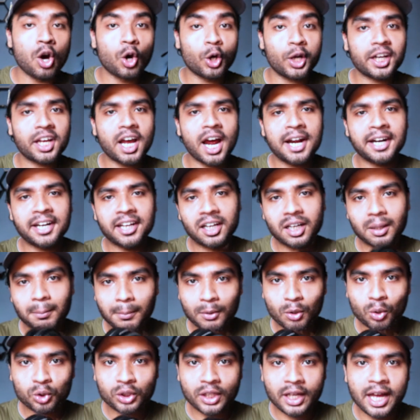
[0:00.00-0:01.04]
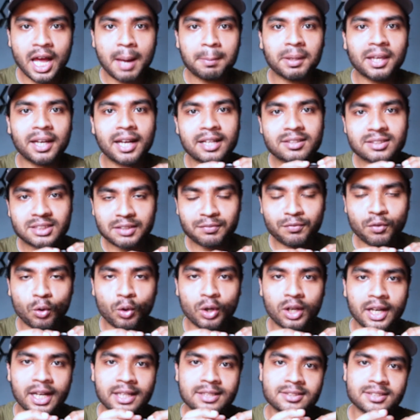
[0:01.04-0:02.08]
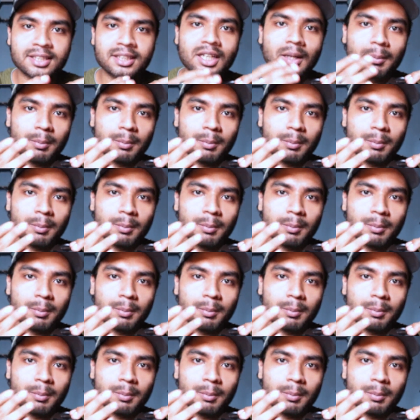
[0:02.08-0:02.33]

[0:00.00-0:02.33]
और एक आइडियल नंबर होता है आपके लेंस की फोकल लेंथ से